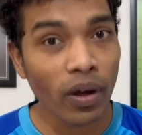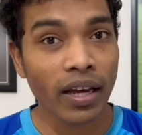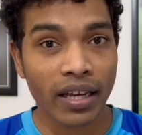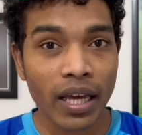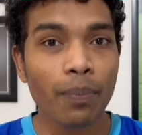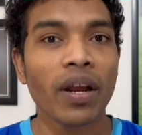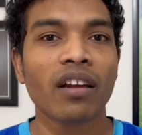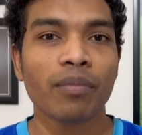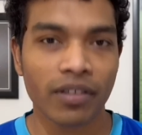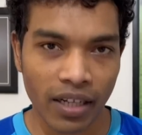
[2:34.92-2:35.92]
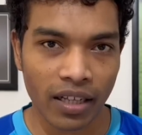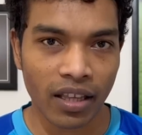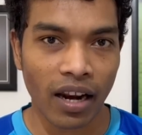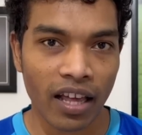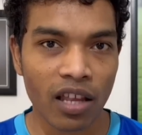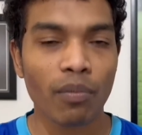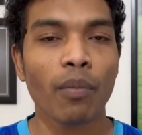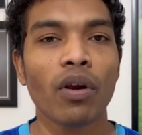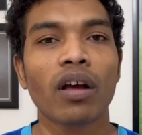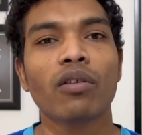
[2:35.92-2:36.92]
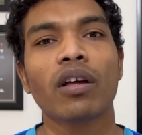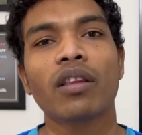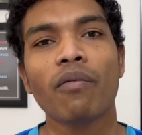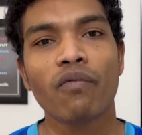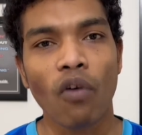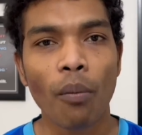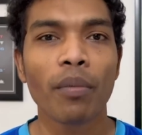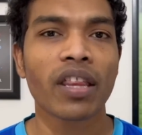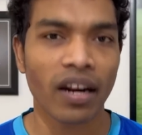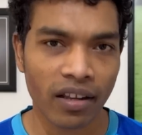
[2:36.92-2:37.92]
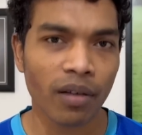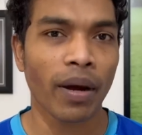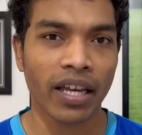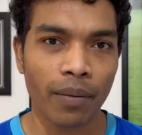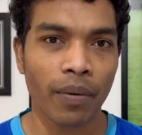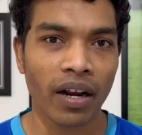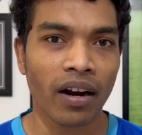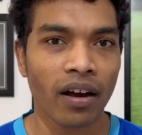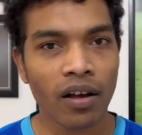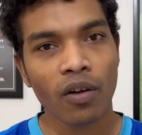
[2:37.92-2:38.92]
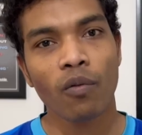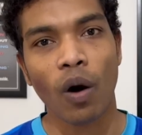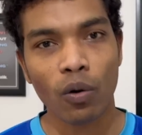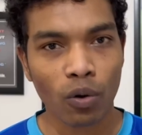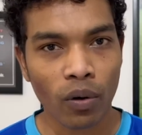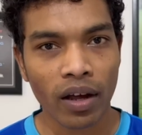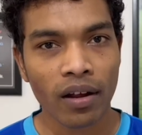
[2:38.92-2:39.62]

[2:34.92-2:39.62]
एक की प्लेयर्स में से एक थे लाचनपा बोलेंगे तो एकदम फॉर्म में चल रहे थे भाई कीपर है ना वो आउट हो गए